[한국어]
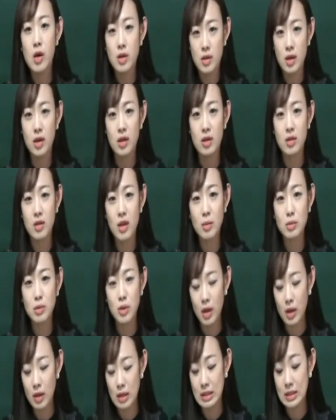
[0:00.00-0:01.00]
그렇기
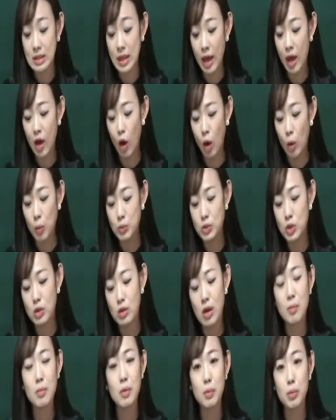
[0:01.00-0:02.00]
때문에 그의
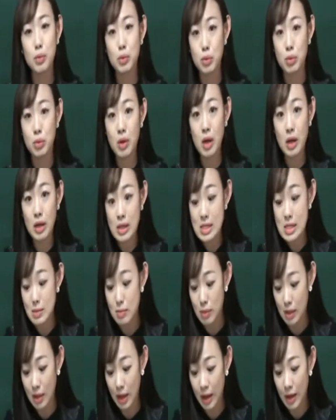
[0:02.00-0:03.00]
업적을 한번 보도록
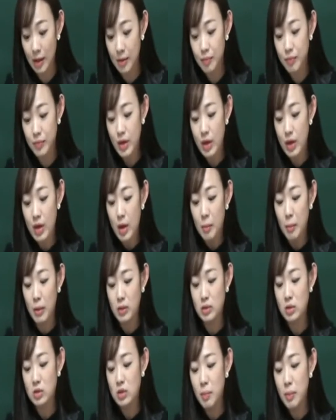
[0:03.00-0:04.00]
하겠습니다.
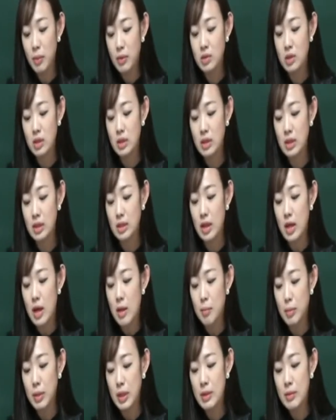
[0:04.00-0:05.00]
먼저 첫 번째는
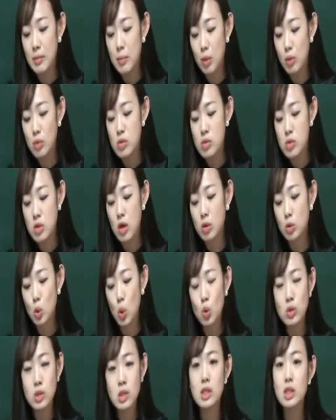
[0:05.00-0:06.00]
민본적
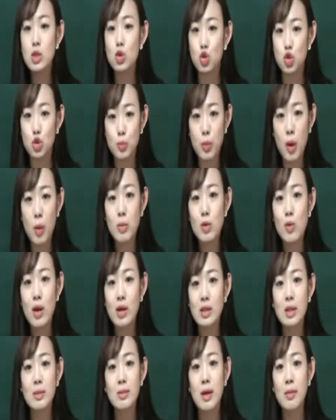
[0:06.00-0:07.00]
통치 규범을
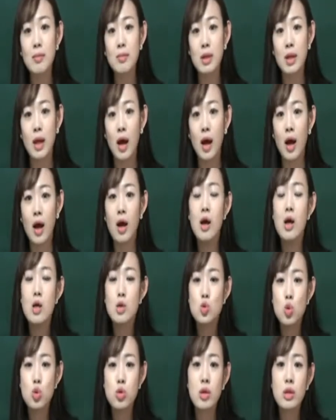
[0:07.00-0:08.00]
확립을 합니다.
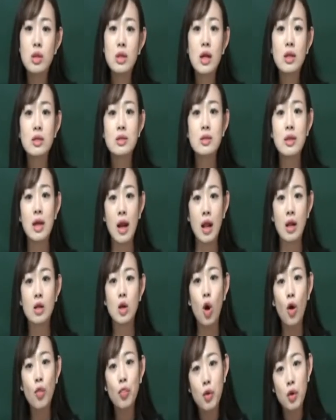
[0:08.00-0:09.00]
조선이라는 나라를
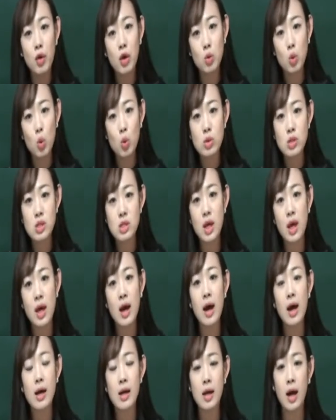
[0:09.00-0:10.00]
어떻게
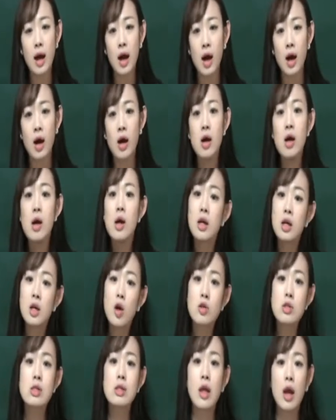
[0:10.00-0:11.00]
통치해야 할까?
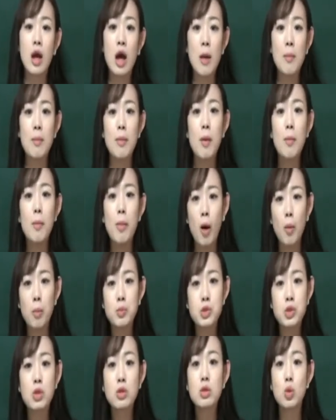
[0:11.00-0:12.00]
그것을 내가 한번
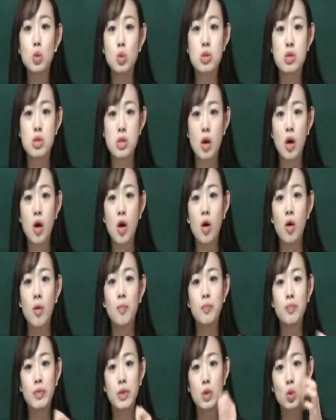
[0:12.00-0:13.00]
법전으로서
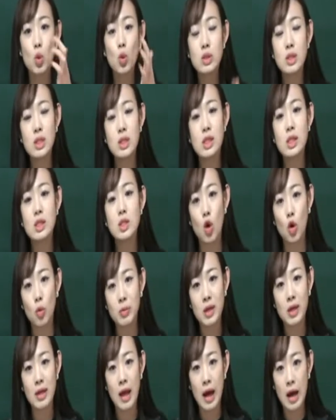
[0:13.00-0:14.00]
통치를
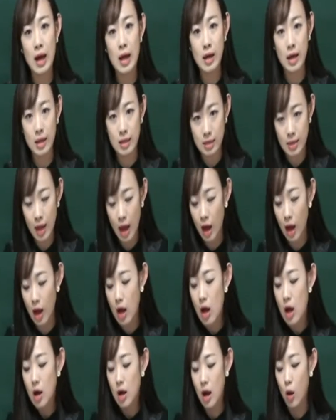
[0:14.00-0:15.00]
정비해
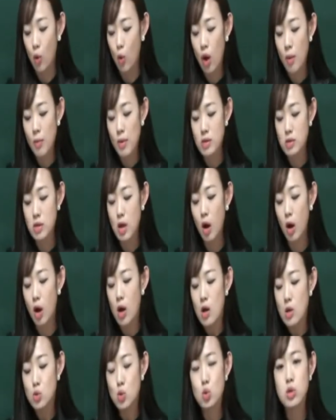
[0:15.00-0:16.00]
나가야겠다라고 하면서
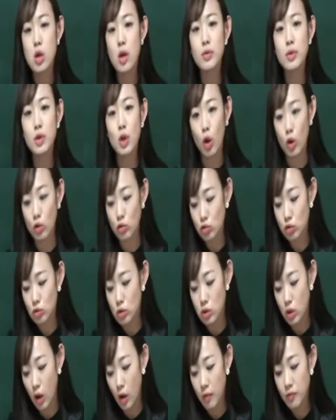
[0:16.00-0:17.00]
조선
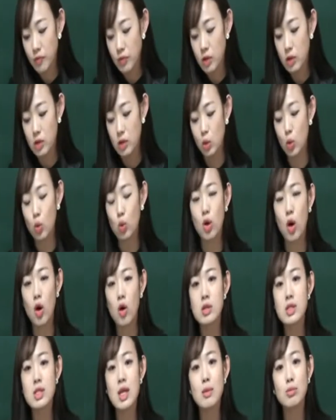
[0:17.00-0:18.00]
경국전 그리고
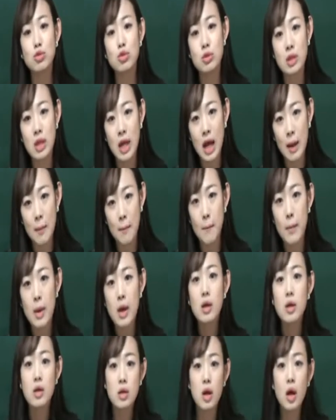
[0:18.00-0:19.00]

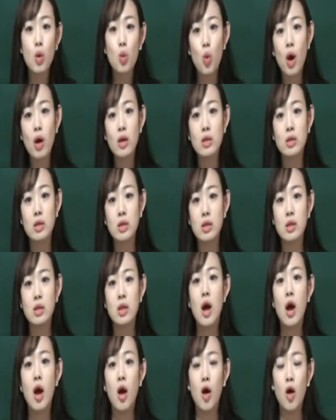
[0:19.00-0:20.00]
경제문감이라고 하는
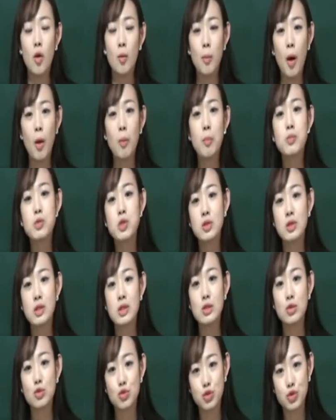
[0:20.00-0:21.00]

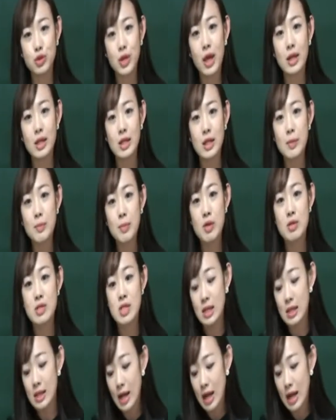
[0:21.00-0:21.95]
법전을 두 개를 편찬을